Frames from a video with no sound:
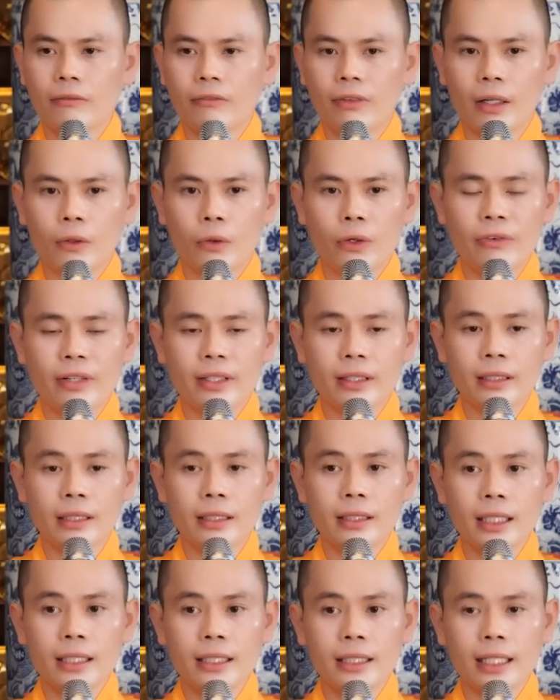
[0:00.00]
Và quý phải
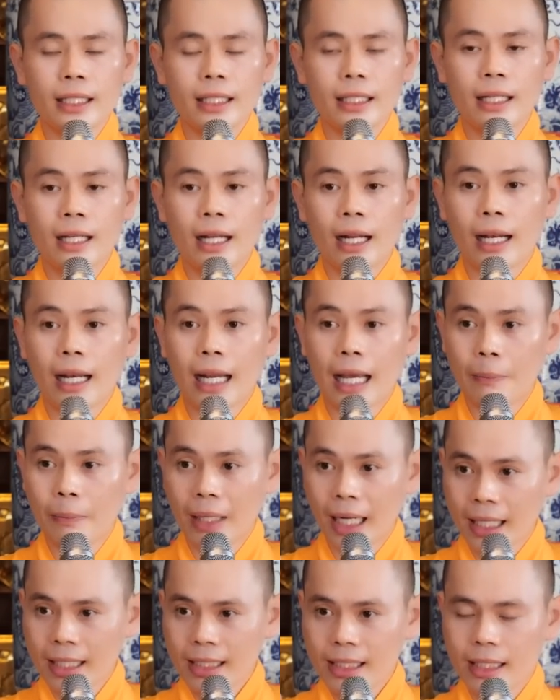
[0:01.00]
tự tin nha,
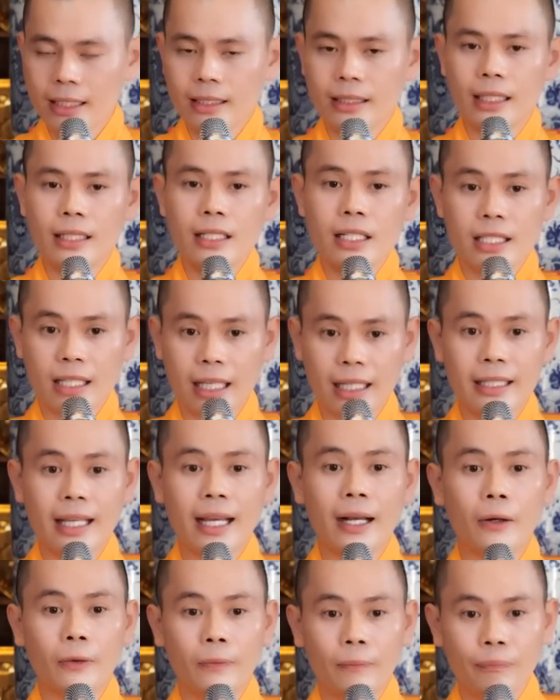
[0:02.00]
làm ăn chân chính sẽ
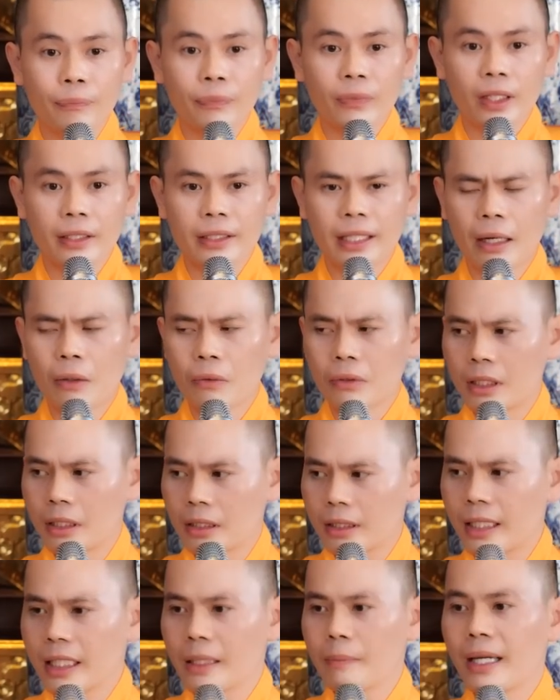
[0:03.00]
giàu, giàu
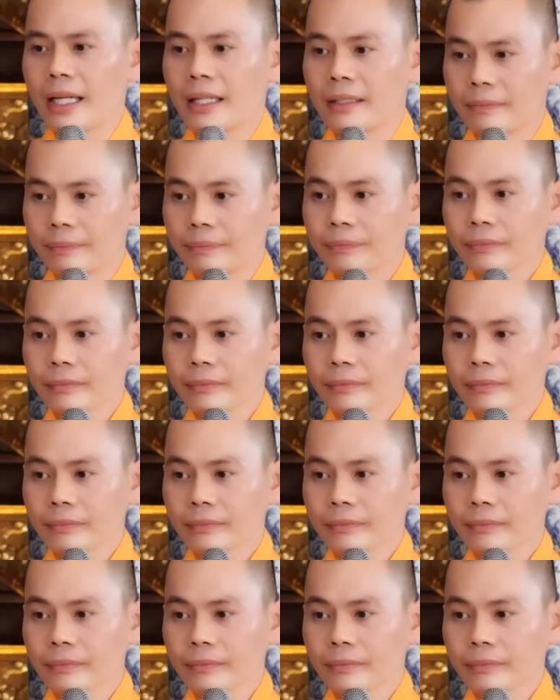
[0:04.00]
cực kỳ bền.